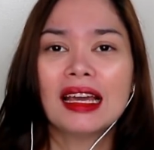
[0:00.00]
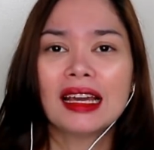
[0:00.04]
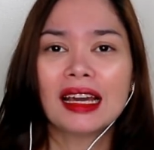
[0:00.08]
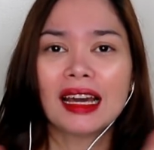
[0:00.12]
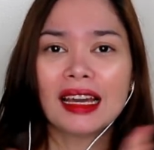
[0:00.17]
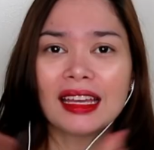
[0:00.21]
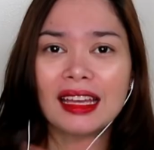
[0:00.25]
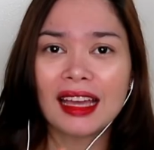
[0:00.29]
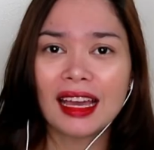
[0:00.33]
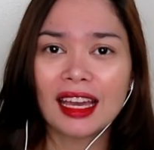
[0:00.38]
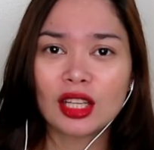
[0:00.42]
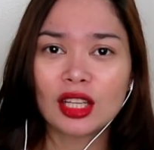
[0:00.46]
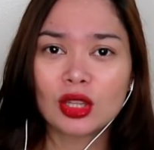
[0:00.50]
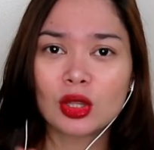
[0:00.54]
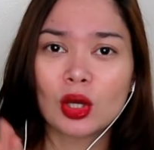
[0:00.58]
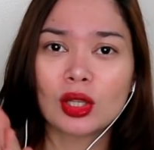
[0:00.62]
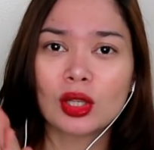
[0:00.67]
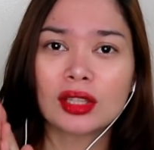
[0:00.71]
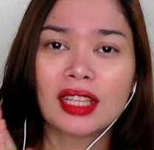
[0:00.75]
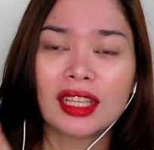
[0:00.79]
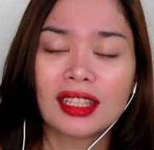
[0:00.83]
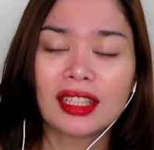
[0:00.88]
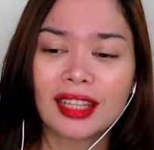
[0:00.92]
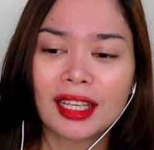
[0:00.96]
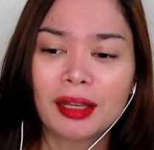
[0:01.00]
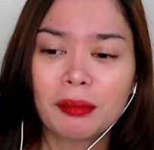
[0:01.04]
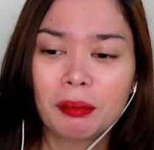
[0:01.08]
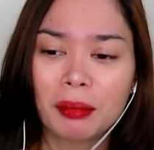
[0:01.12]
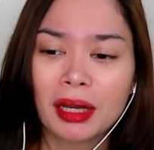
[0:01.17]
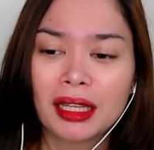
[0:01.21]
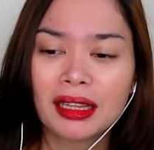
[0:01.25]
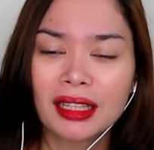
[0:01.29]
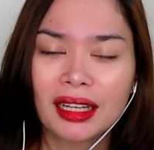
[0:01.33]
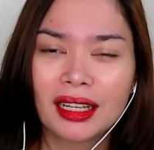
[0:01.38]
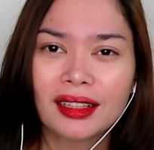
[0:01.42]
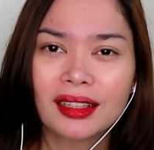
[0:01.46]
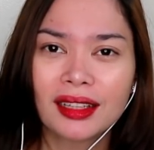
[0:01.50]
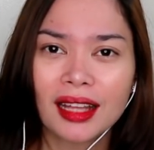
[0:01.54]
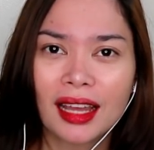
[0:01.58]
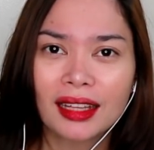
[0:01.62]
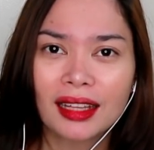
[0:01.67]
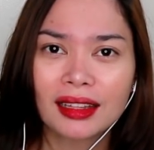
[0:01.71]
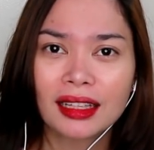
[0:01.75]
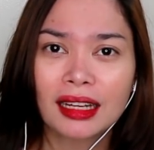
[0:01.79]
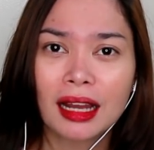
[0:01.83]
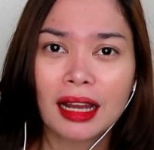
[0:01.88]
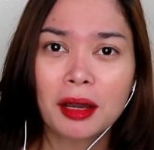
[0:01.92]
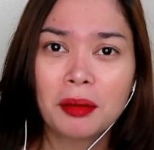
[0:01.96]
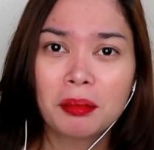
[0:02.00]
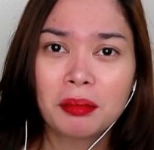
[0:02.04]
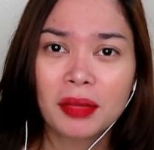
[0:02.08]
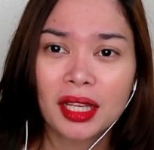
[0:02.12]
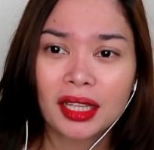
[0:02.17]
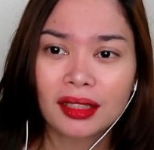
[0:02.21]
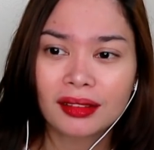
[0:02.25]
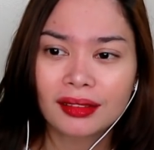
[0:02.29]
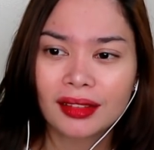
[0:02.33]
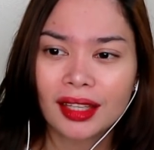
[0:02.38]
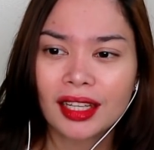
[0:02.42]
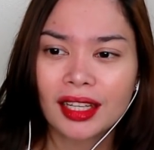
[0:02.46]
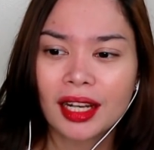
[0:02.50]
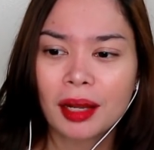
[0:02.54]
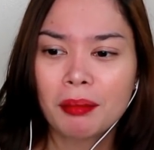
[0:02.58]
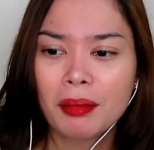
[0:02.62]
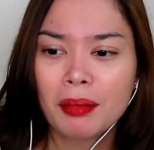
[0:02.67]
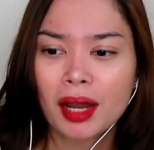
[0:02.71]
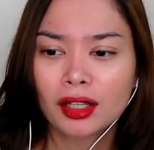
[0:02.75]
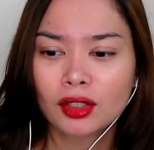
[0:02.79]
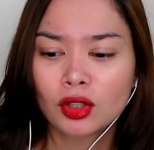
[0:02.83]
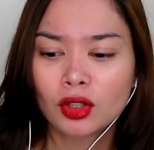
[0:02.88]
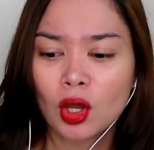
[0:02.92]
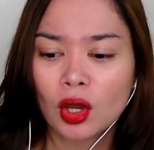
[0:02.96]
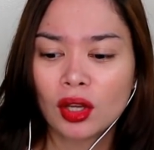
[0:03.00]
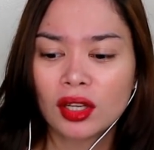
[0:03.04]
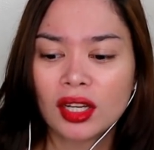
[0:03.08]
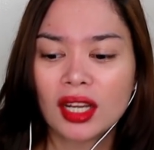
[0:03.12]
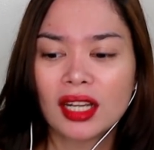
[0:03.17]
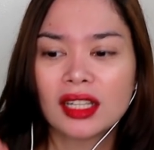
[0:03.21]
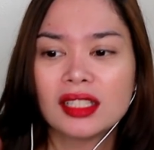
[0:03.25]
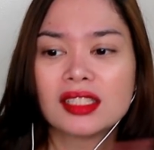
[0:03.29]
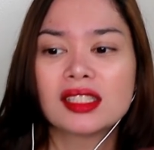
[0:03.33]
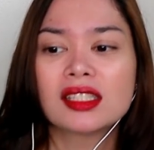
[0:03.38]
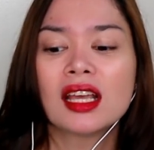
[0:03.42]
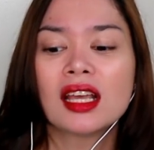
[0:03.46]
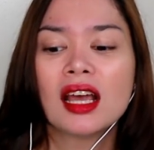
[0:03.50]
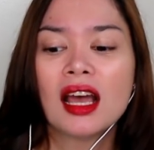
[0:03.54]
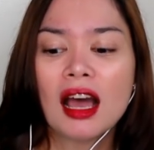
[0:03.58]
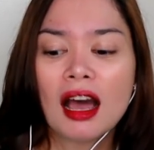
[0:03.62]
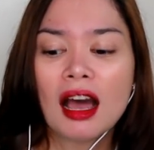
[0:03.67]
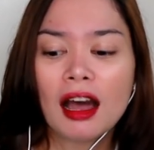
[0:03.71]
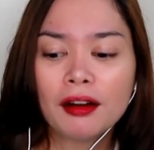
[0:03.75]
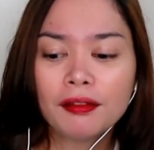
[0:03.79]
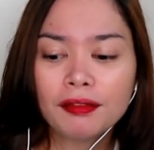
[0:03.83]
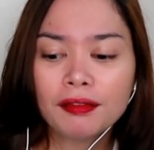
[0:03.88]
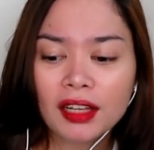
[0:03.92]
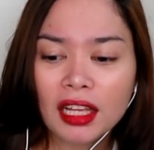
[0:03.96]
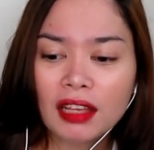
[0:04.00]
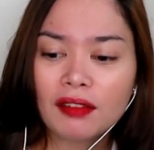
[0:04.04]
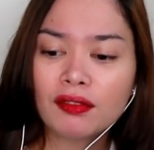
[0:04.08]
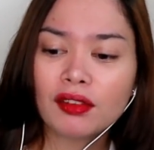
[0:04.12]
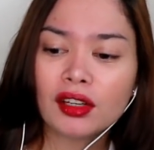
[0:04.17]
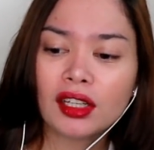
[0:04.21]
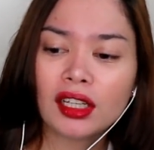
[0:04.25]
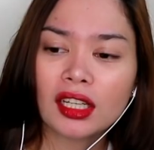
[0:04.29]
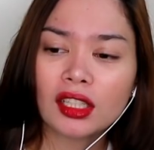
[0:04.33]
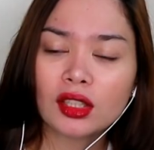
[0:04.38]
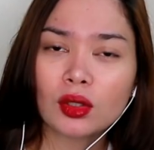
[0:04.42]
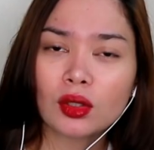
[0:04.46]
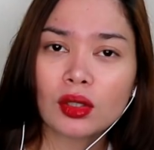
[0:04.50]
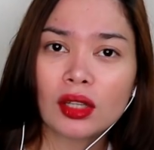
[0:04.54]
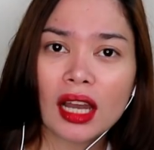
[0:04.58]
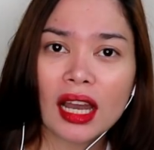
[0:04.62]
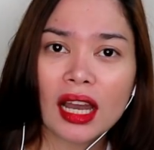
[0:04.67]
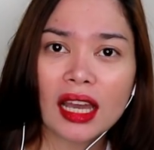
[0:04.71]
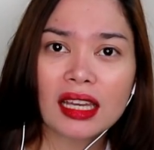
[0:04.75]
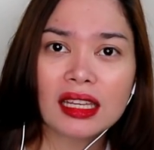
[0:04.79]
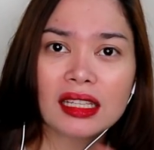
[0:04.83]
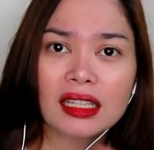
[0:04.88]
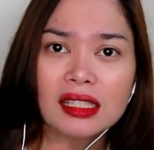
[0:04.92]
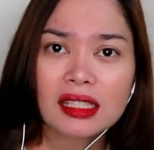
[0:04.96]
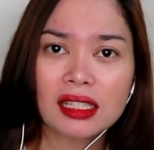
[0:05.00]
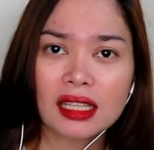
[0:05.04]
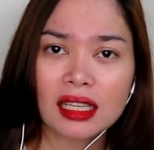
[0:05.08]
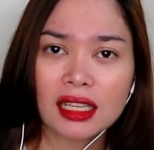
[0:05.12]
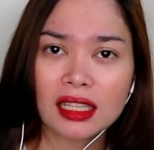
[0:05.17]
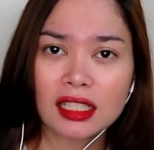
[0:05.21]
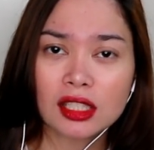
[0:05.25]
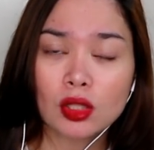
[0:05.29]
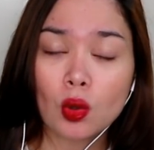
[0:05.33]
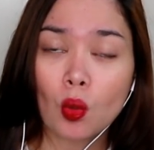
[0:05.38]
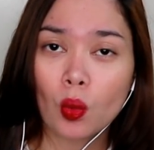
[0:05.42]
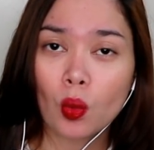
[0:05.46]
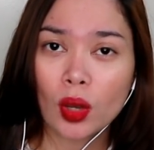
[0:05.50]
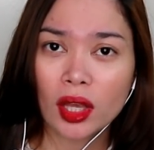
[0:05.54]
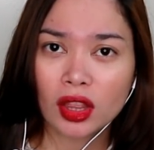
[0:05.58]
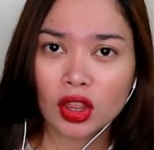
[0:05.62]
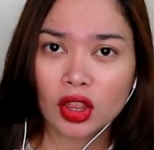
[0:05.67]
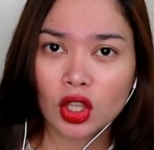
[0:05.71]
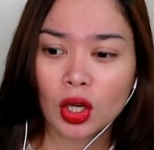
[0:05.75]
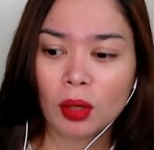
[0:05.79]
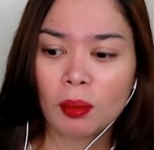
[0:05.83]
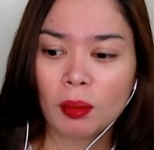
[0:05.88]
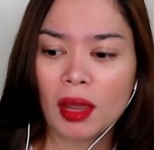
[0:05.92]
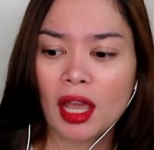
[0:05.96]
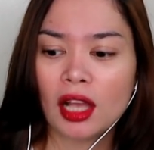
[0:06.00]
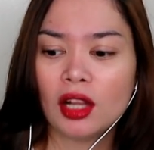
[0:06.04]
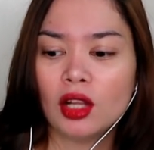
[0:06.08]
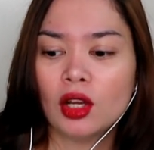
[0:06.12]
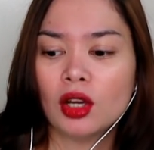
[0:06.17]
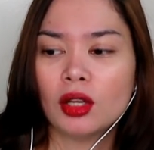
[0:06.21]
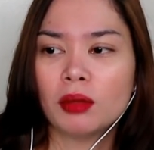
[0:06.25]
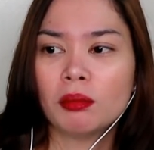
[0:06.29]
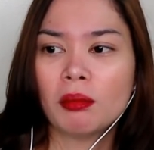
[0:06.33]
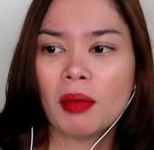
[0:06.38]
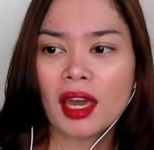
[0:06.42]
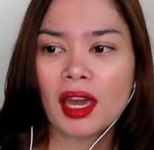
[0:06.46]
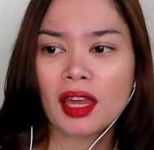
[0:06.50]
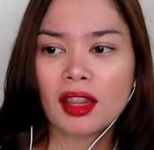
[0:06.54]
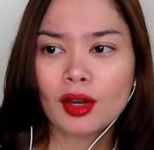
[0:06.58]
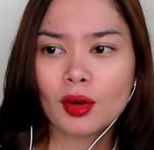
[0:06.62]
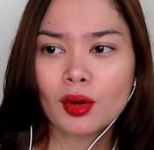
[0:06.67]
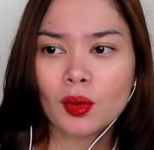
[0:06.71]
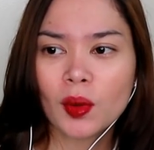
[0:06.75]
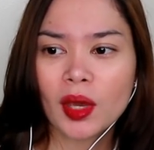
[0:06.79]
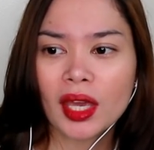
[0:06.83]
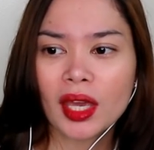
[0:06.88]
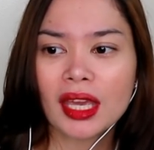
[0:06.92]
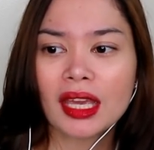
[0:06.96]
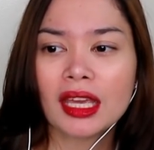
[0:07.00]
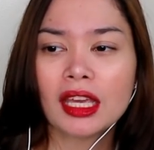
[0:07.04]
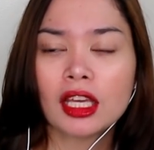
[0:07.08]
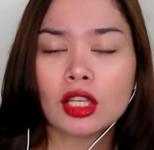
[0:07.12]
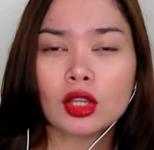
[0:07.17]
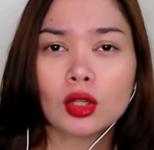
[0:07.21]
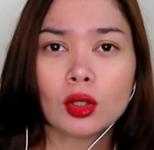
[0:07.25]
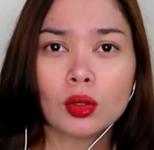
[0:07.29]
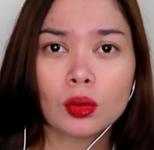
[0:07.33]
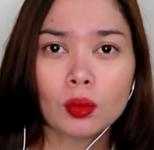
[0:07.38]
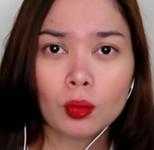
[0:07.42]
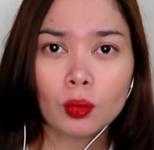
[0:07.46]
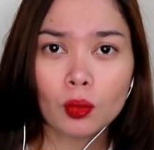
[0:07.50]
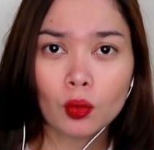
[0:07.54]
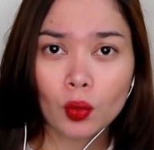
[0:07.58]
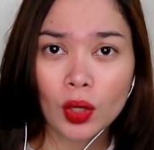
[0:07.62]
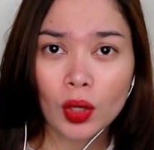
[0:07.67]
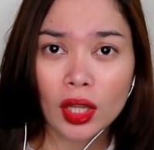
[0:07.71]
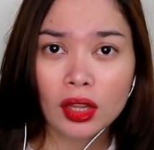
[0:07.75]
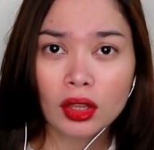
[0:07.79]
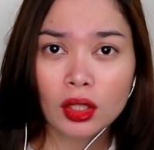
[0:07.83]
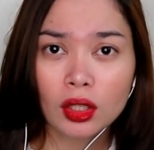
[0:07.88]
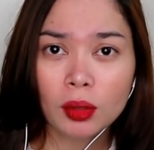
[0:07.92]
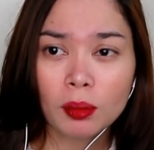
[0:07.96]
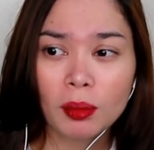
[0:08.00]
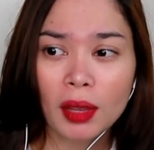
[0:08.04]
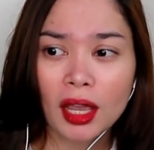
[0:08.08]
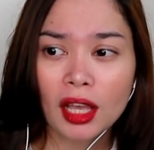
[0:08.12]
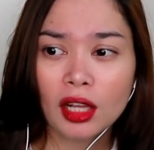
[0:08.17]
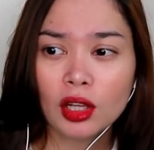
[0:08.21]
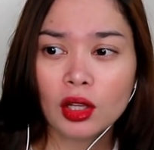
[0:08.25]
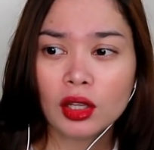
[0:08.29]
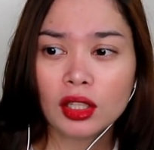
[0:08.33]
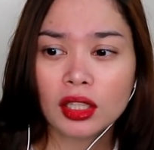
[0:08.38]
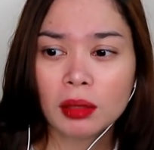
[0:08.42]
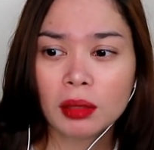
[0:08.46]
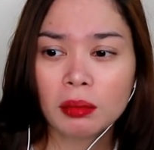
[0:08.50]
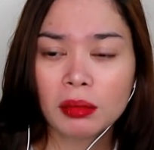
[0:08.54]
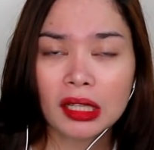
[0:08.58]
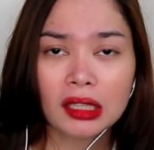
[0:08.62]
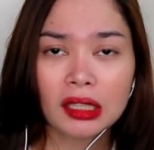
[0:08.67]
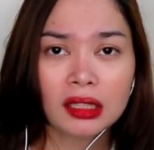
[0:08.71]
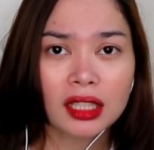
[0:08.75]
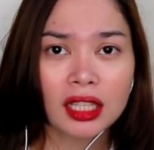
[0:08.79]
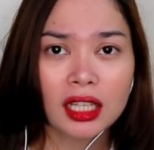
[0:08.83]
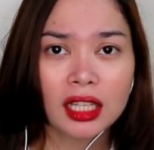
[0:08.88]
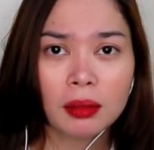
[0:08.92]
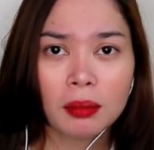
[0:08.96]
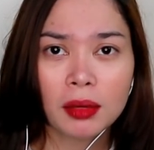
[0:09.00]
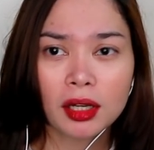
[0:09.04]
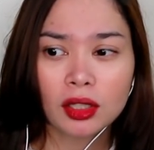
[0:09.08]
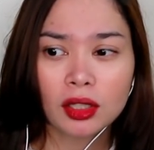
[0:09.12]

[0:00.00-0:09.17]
Kaya ito, titikman rin natin ang milk tea ng McDonald's. Ang flavor na to guys is winter melon. By the way, itong winter melon na milk tea ng